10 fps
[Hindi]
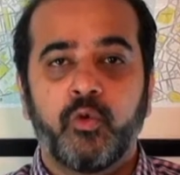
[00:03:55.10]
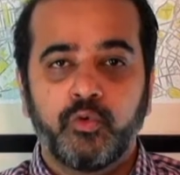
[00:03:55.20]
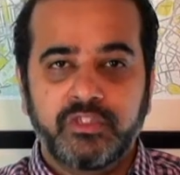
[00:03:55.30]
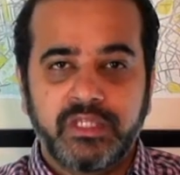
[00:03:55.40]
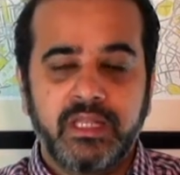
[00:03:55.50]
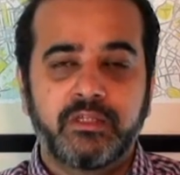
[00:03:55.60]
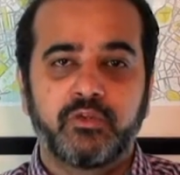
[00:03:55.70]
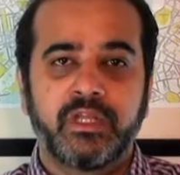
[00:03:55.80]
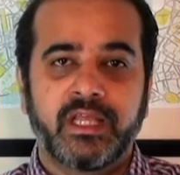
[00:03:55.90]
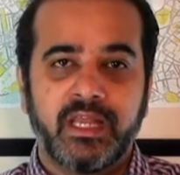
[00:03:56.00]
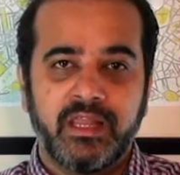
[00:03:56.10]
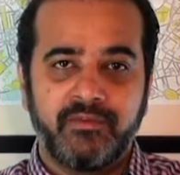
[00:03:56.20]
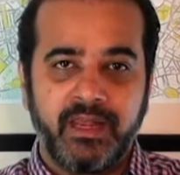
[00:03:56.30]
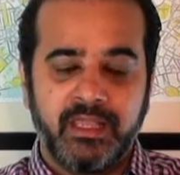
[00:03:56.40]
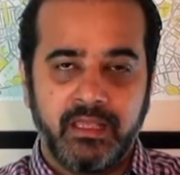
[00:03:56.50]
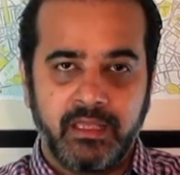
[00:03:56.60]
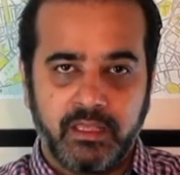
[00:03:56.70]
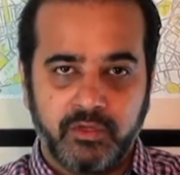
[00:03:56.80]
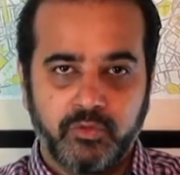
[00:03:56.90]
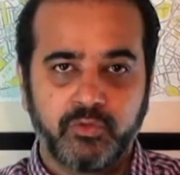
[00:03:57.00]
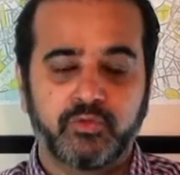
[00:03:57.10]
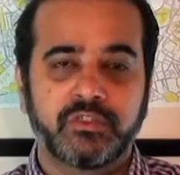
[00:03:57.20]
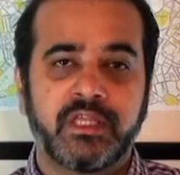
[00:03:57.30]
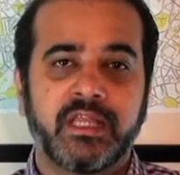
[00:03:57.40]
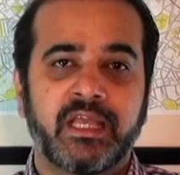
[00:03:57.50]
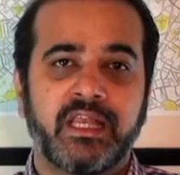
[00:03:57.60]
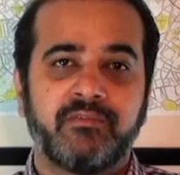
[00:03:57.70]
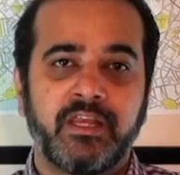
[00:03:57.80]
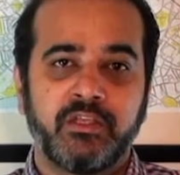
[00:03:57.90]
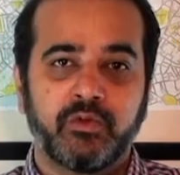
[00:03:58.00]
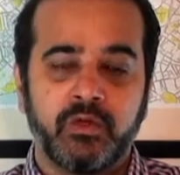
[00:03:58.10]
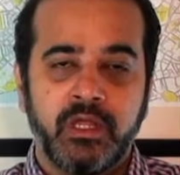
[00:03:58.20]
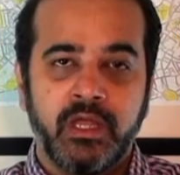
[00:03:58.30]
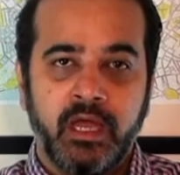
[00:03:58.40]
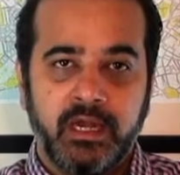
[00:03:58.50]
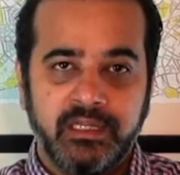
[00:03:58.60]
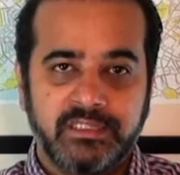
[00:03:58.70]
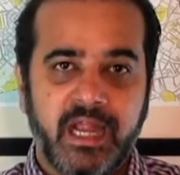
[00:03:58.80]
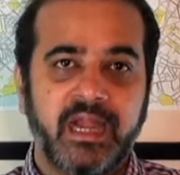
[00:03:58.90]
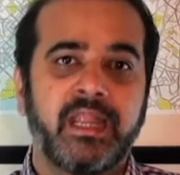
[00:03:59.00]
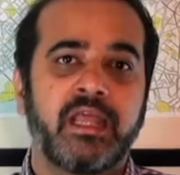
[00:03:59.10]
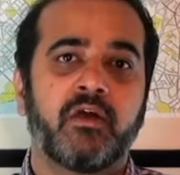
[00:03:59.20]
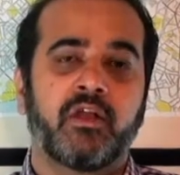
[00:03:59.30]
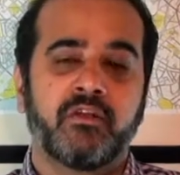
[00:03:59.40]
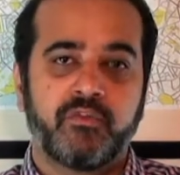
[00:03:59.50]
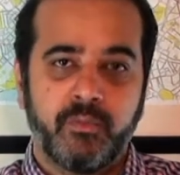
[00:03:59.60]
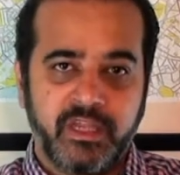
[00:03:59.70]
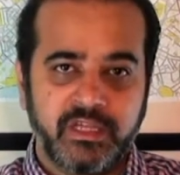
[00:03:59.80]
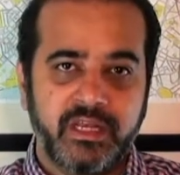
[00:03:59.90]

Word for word: उनसे जो निकलने वाले इश्यूज उनसे निकलने वाली जो अंडरस्टैंडिंग और इन्फॉर्मेशन